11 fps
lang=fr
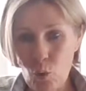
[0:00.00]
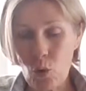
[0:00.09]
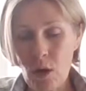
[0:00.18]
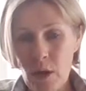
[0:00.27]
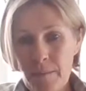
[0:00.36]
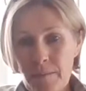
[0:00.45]

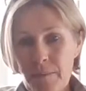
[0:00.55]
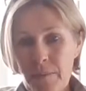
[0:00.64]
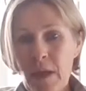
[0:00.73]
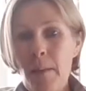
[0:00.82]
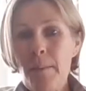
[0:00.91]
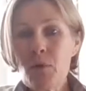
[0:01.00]
tôt
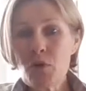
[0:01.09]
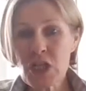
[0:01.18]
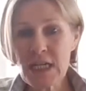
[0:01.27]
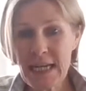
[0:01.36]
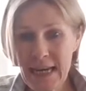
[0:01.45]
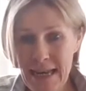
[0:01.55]

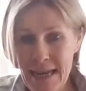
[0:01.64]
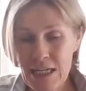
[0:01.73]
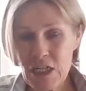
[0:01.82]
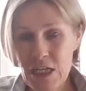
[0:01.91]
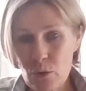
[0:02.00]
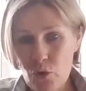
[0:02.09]
manger
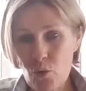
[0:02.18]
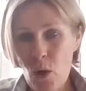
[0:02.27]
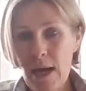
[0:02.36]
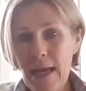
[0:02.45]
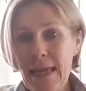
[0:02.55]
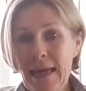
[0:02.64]
léger le
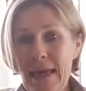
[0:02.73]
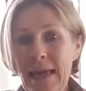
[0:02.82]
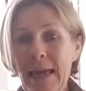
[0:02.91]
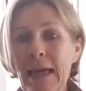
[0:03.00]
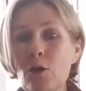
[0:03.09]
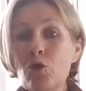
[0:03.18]
soir et
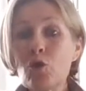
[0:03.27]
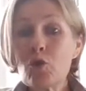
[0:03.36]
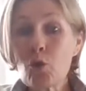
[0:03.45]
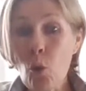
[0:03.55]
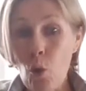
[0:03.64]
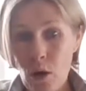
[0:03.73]

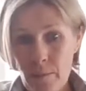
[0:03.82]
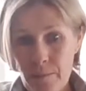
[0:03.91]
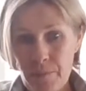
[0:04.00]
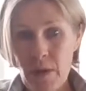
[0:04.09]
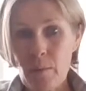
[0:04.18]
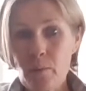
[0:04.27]
tôt
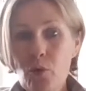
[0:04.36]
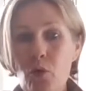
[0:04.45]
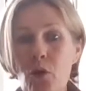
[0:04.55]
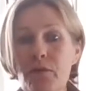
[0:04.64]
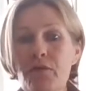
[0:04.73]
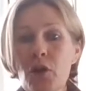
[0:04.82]
pour
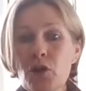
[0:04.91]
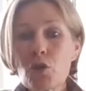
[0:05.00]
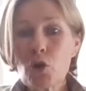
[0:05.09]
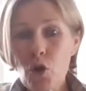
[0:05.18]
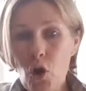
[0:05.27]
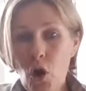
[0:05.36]
que
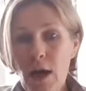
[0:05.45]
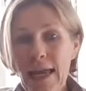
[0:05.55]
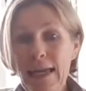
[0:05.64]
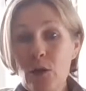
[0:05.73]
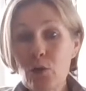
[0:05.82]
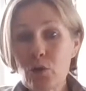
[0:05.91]
votre corps
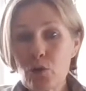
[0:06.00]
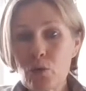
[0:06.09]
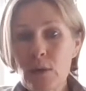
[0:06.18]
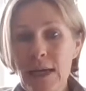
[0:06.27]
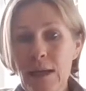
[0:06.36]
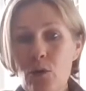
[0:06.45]
ait le
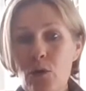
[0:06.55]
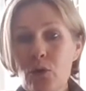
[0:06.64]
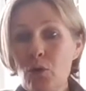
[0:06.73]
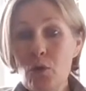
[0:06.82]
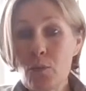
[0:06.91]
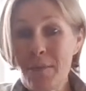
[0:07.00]
temps et le,
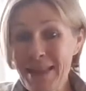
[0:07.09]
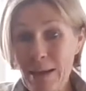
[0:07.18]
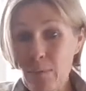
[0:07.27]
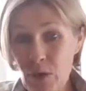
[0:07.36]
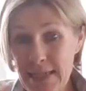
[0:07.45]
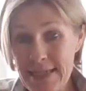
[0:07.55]
de le
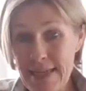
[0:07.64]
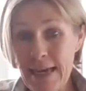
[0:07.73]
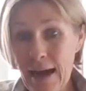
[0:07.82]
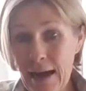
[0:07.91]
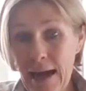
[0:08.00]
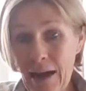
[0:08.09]
métaboliser
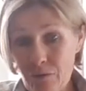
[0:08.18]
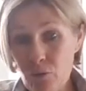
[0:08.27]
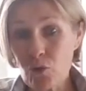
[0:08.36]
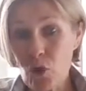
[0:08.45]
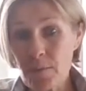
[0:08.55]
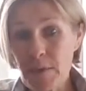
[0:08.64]
avant
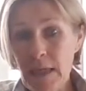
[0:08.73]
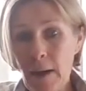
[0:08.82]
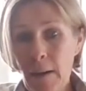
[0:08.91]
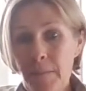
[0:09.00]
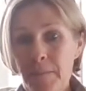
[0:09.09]
de dormir.